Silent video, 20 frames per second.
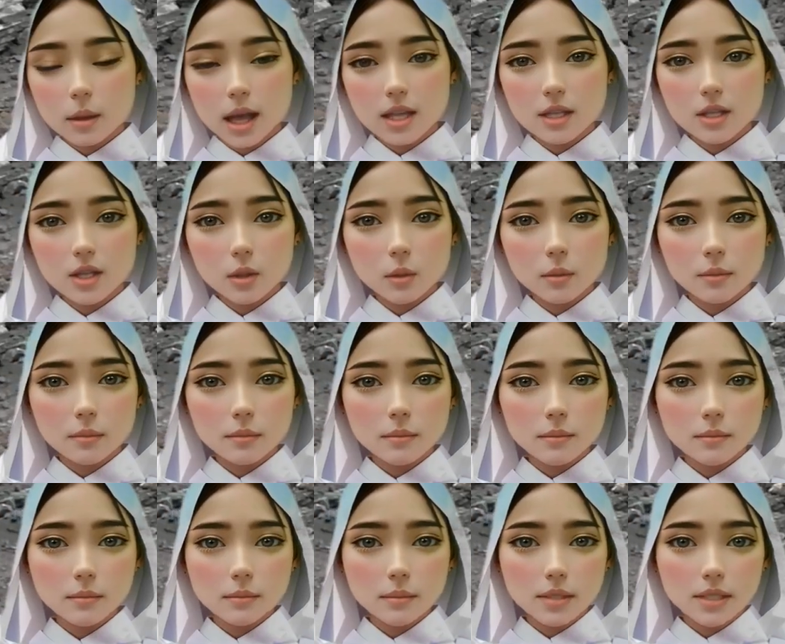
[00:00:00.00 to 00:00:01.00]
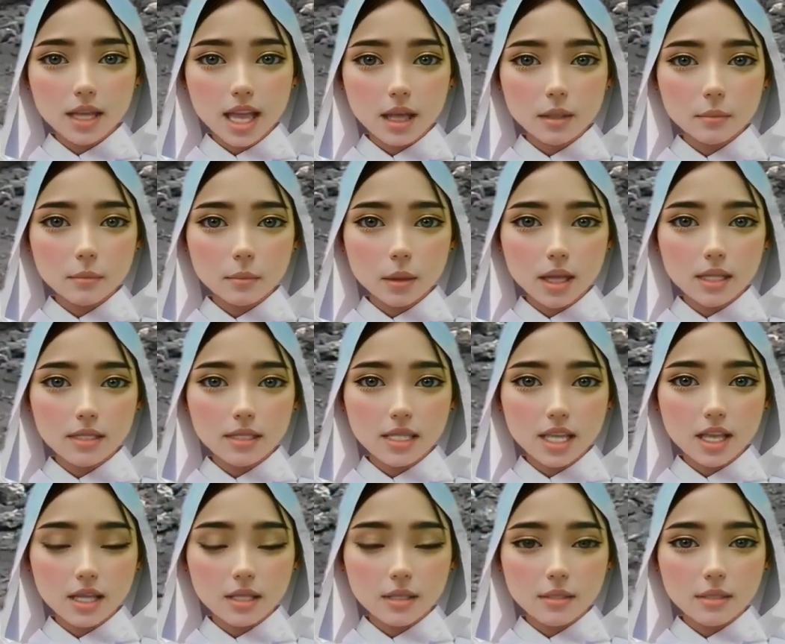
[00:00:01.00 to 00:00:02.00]
batu, dan
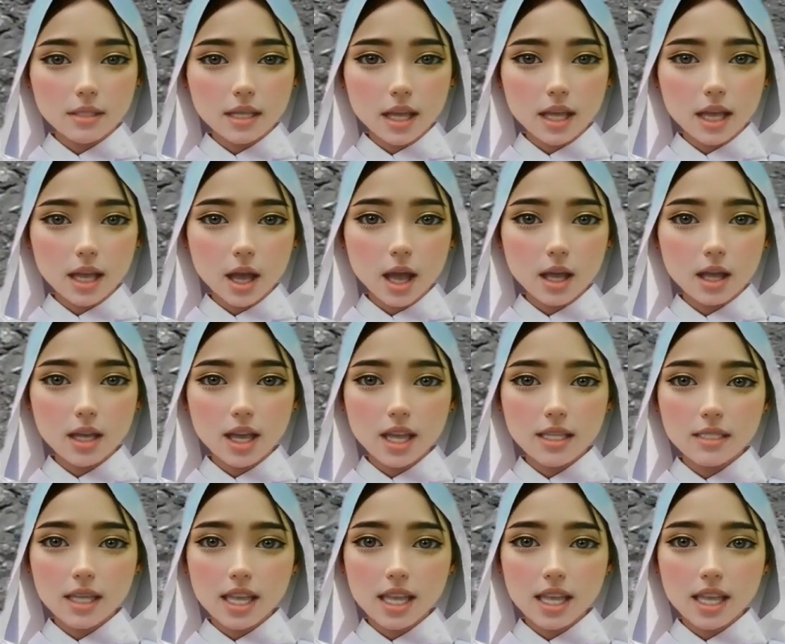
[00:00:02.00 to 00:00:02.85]
pasir ke